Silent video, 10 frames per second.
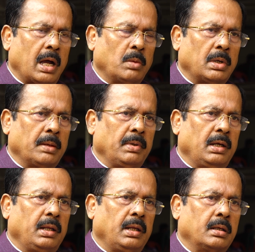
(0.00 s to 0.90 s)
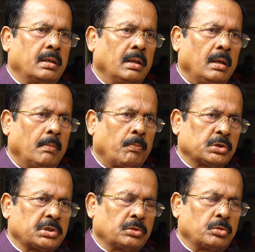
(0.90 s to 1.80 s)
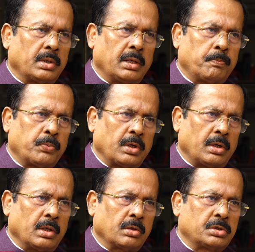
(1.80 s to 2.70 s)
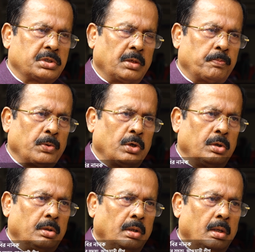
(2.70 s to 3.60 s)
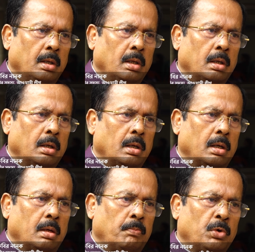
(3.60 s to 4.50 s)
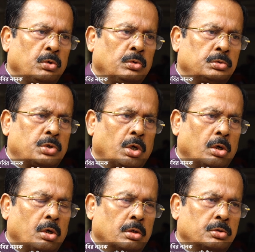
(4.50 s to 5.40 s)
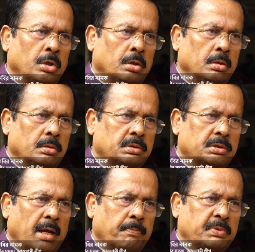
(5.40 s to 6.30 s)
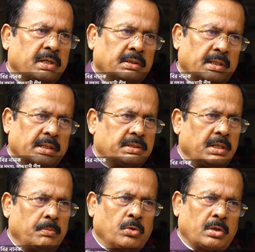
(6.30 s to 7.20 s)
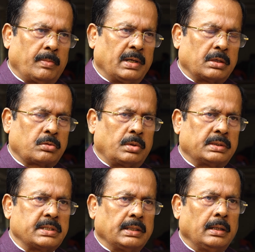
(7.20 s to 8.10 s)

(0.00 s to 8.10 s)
আওয়ামী লীগ পঁচাত্তরের পনেরোই আগস্টের পর বহু ঝড় ঝাপটা দেখেছে মোকাবেলা করেছে